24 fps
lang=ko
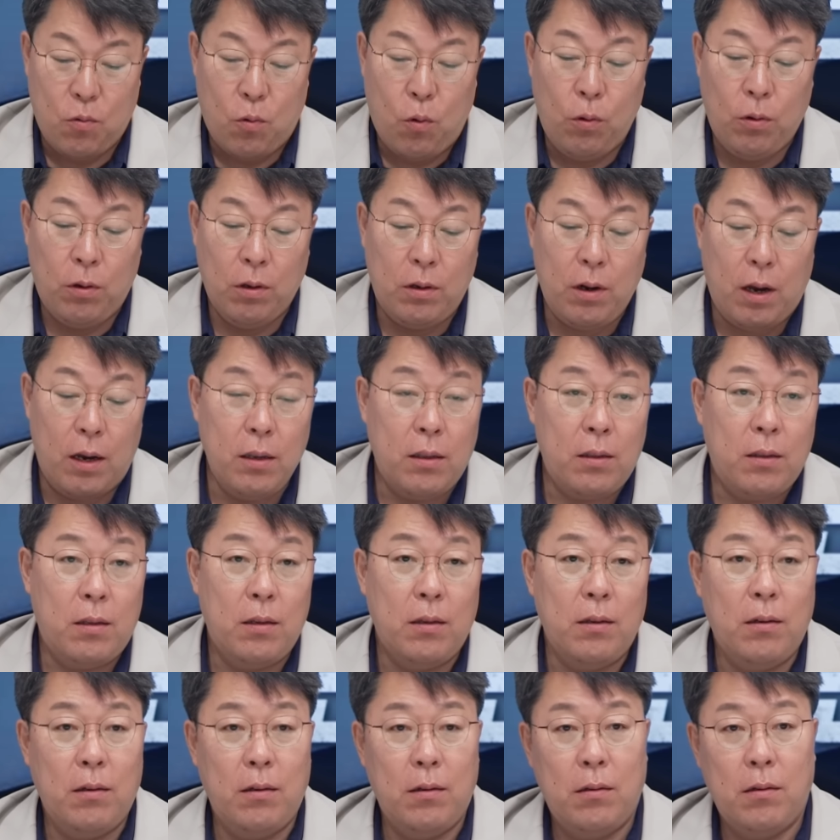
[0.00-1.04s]

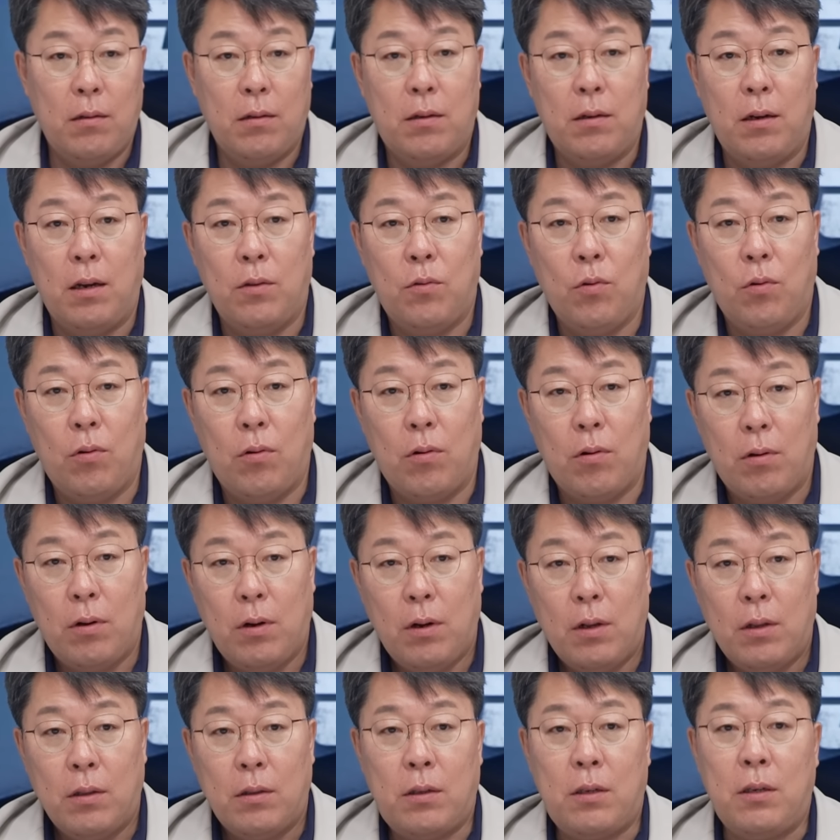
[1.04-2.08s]
올드라이트는 그래도
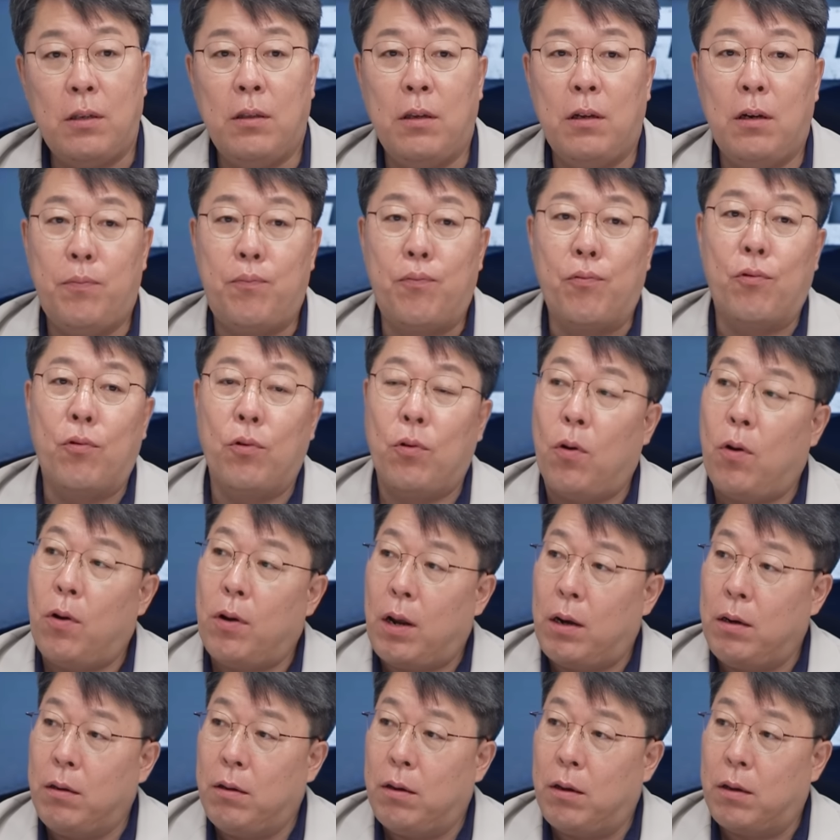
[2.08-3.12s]
친일을
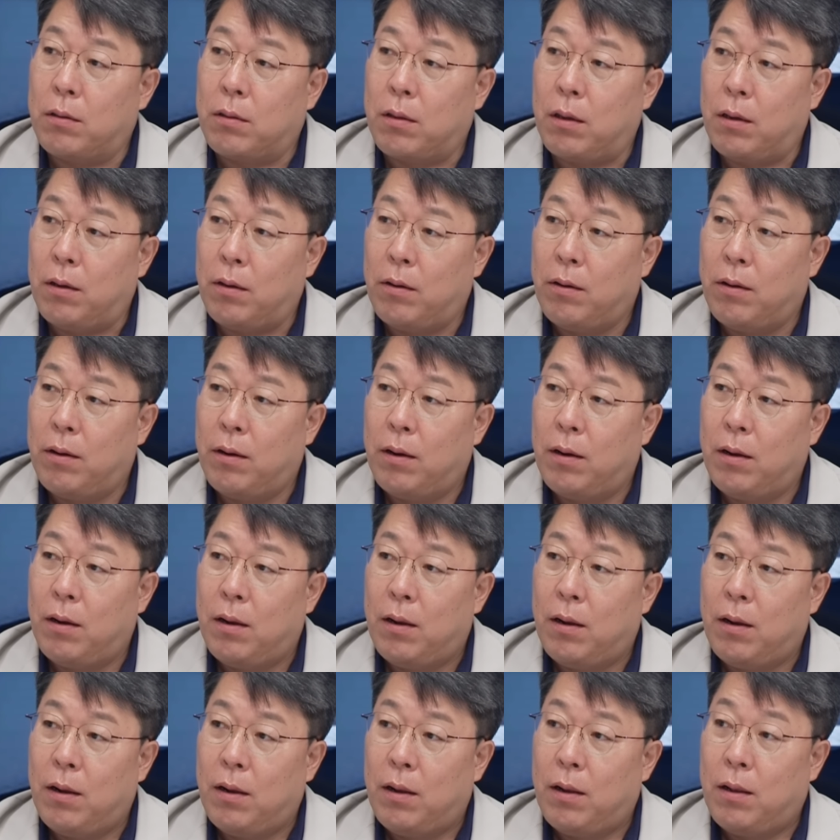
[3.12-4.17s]
부끄러워하는 것 같아요.
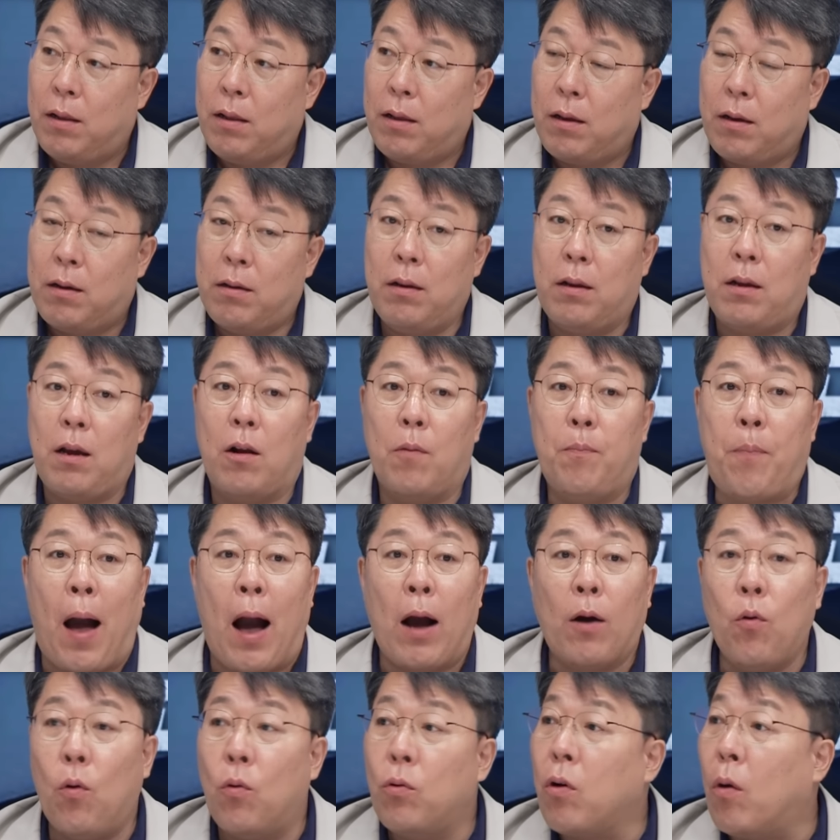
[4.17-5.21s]
음. 그러니까
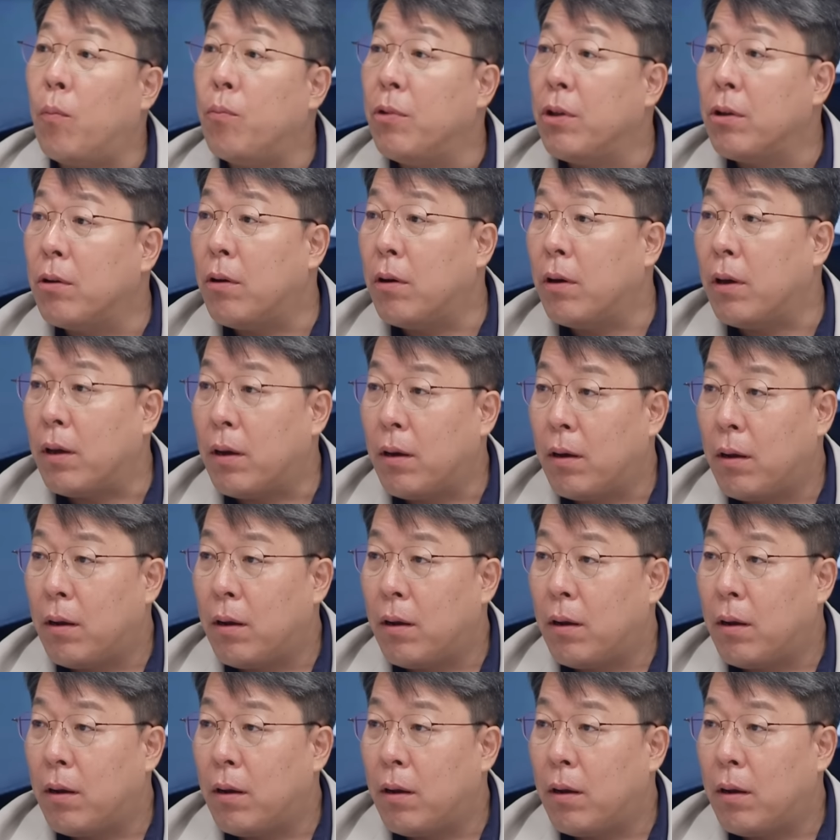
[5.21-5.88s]
그반공으 없는 거예요.